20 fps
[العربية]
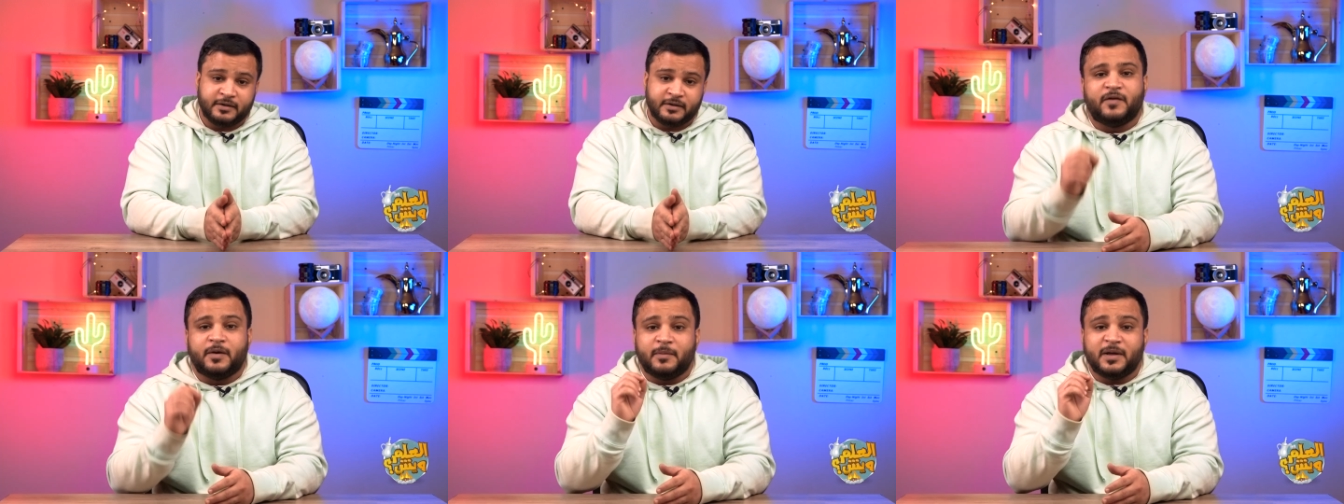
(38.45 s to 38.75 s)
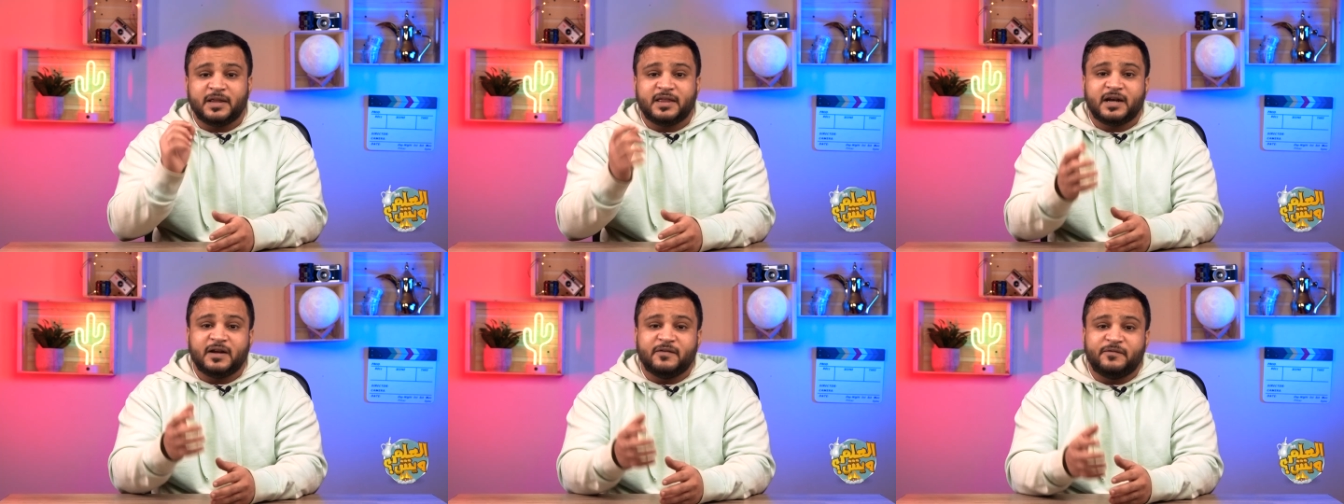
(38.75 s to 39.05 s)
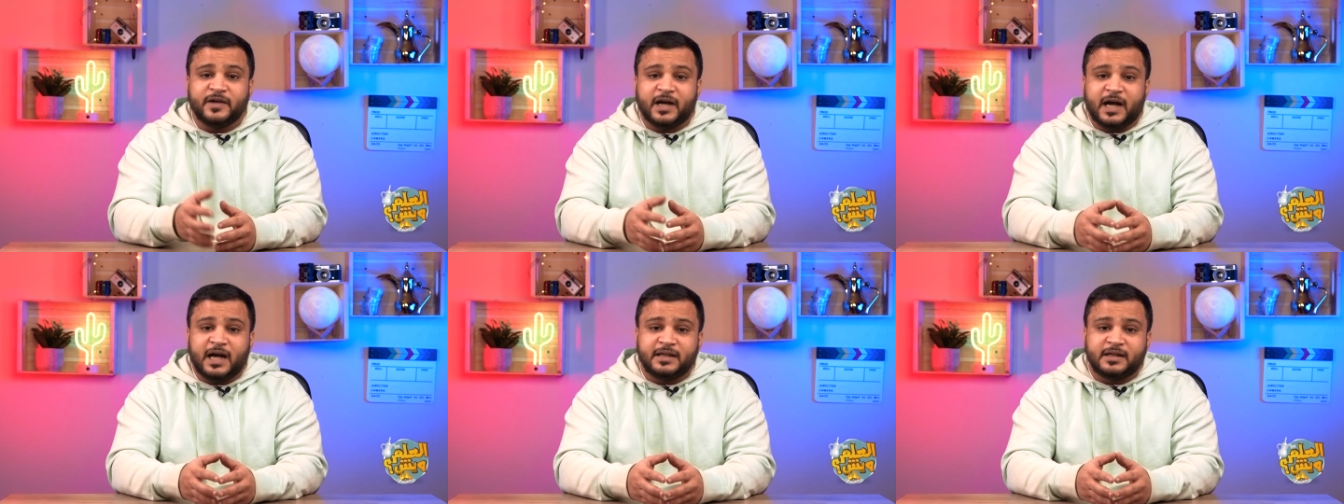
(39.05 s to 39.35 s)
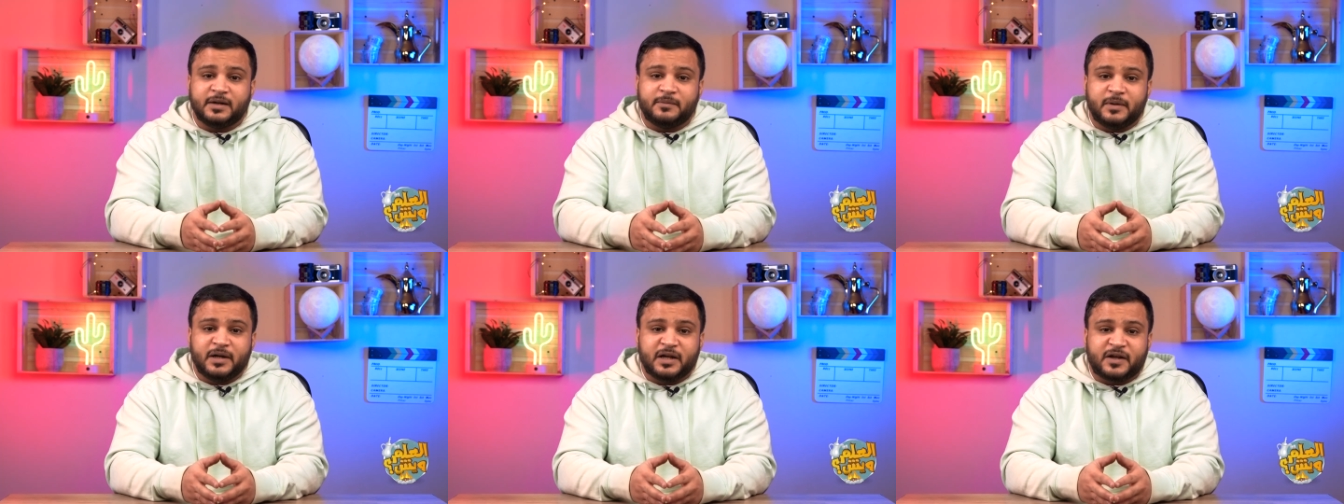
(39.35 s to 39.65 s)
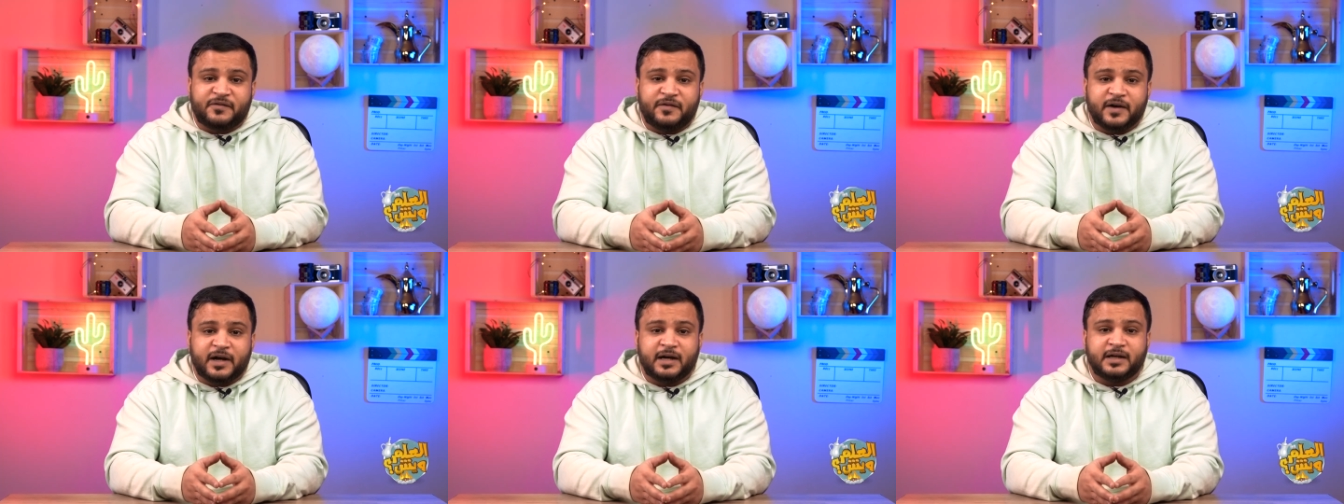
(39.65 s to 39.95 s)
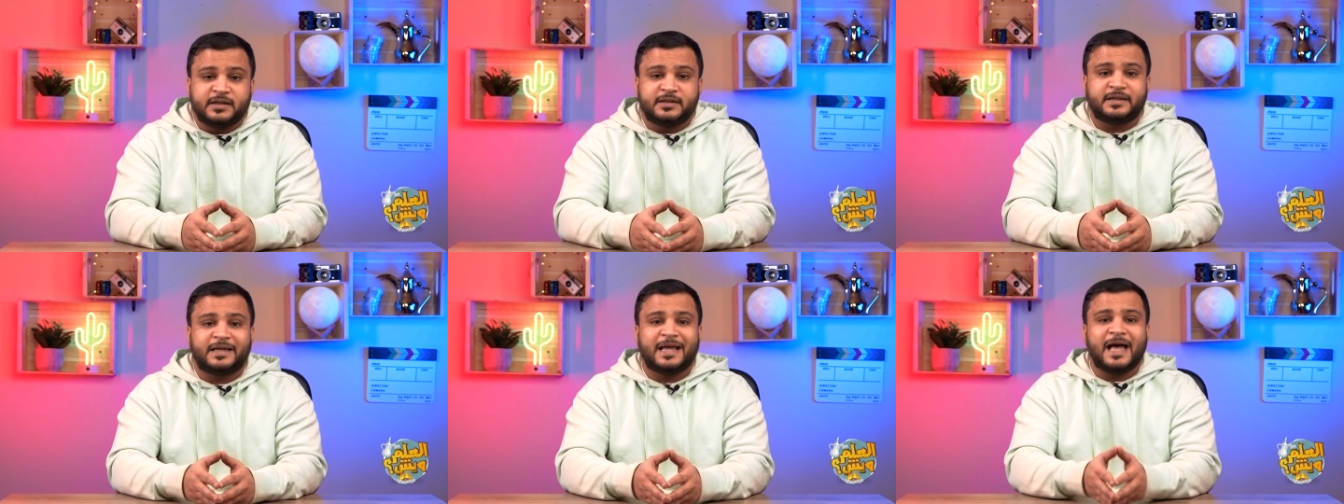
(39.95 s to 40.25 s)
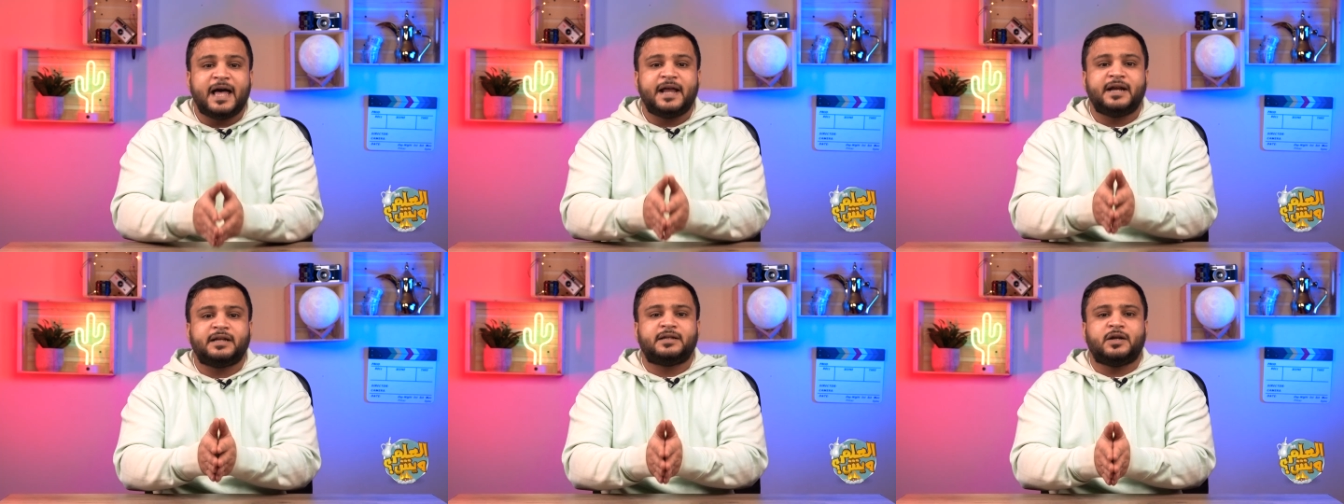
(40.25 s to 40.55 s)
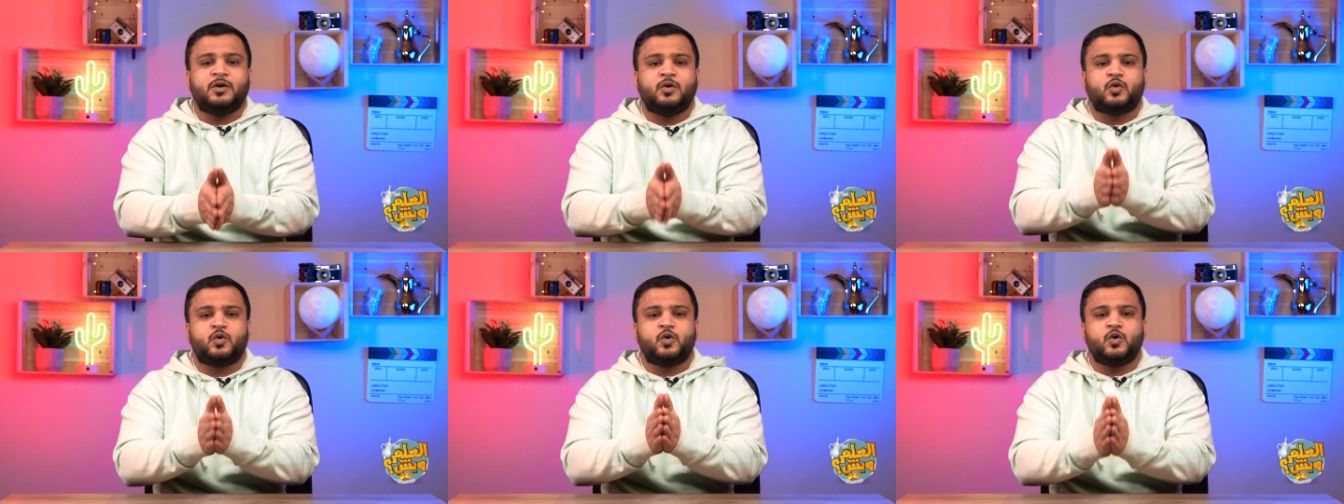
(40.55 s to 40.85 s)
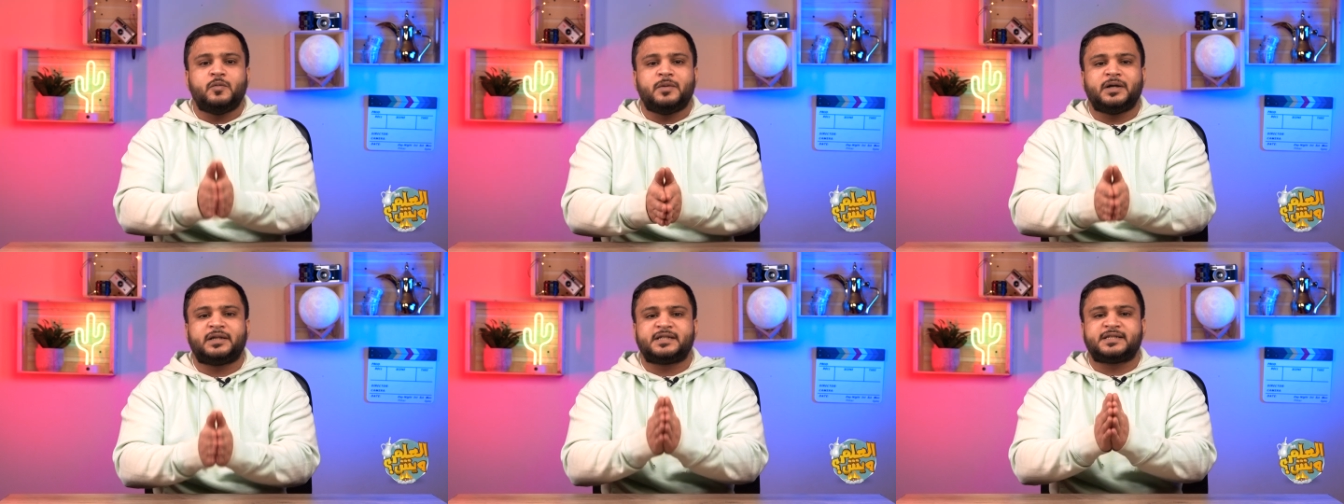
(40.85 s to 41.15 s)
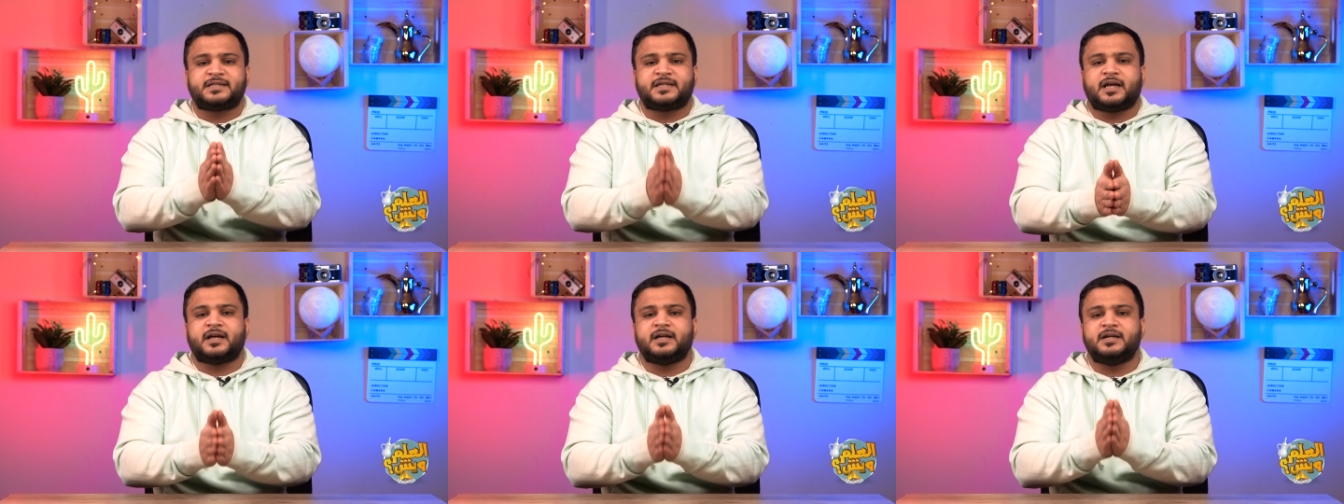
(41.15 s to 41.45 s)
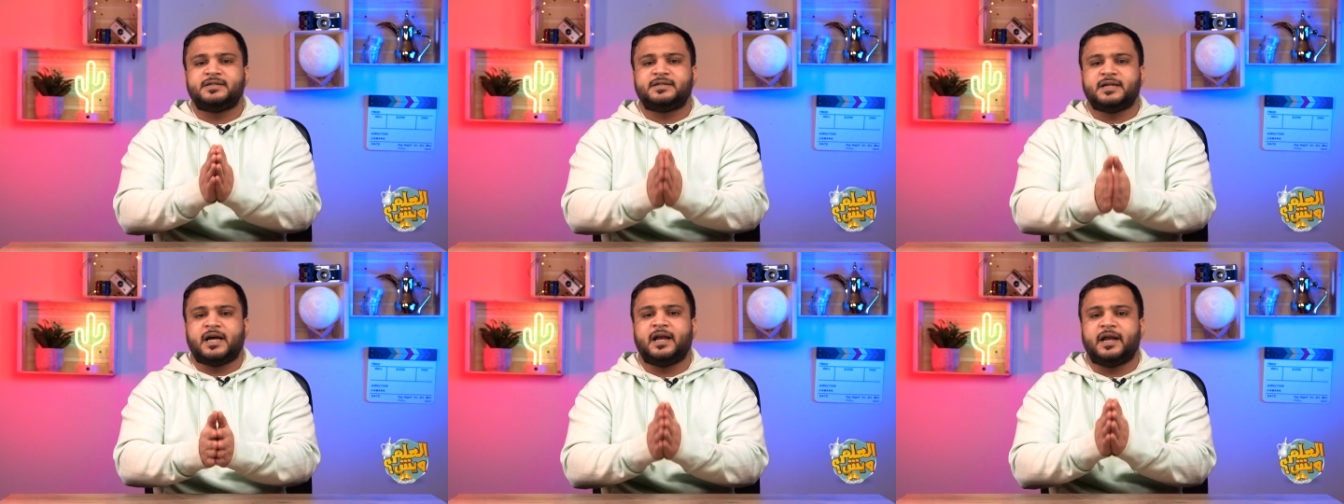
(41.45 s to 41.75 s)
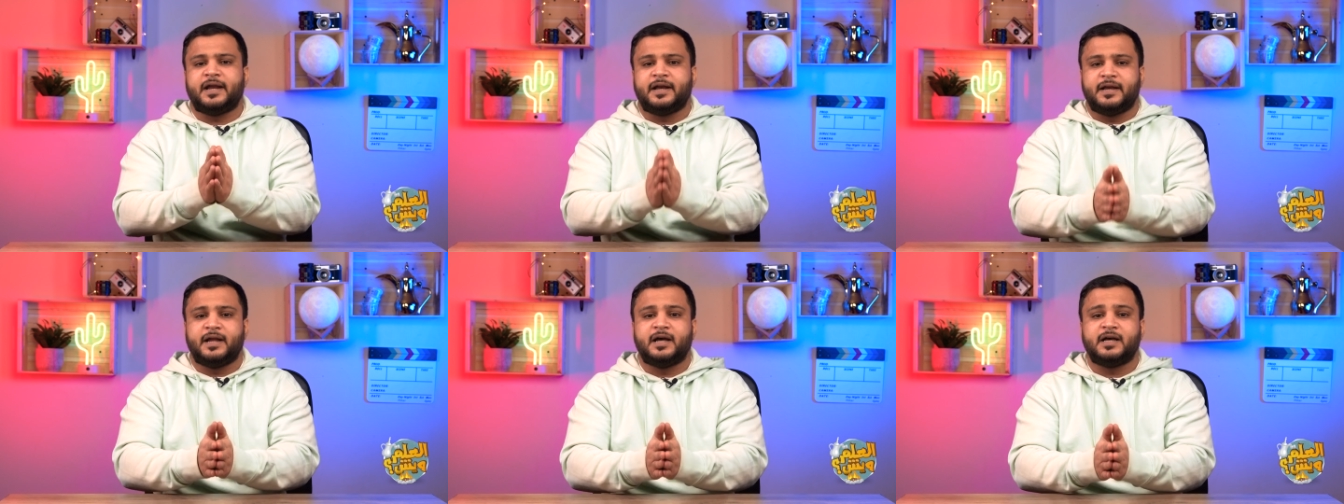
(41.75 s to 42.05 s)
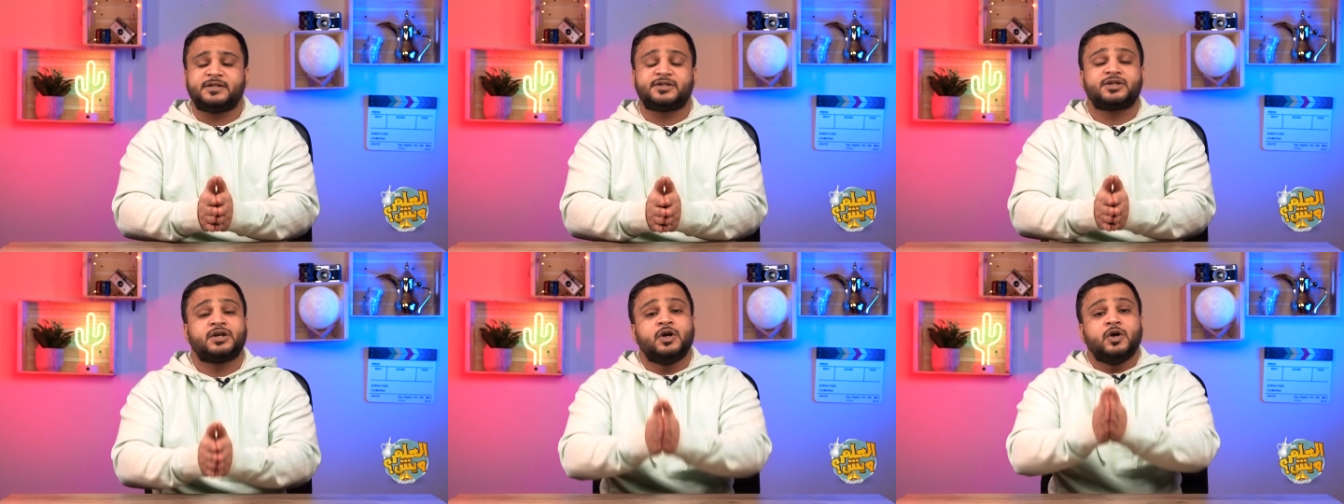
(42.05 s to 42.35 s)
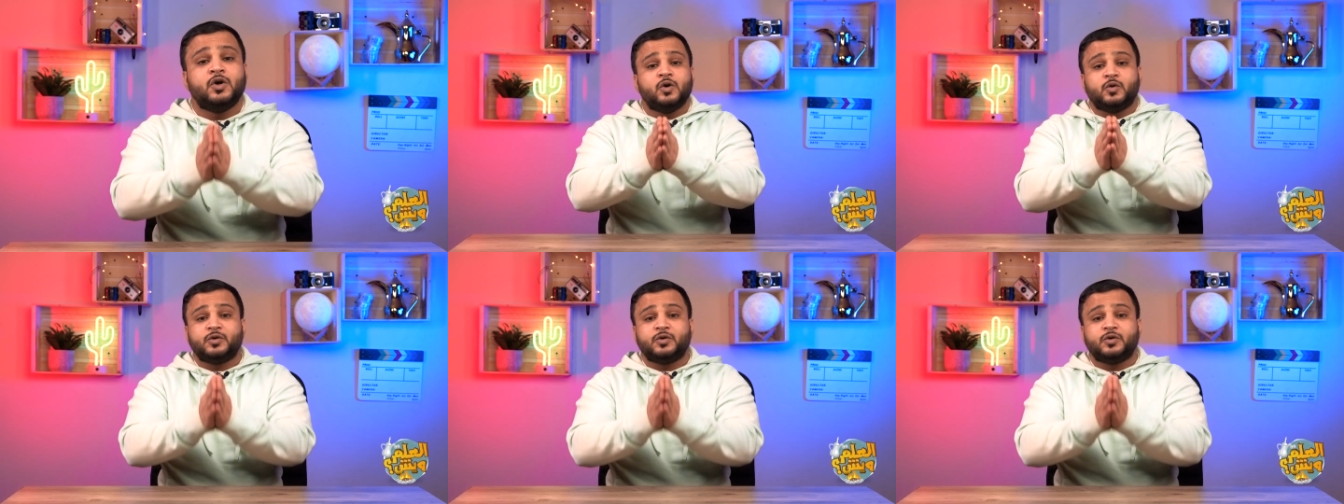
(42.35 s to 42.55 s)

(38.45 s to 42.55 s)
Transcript: فمثلا في عهد الملك فهد كانت الحكومة تستغل جهل الناس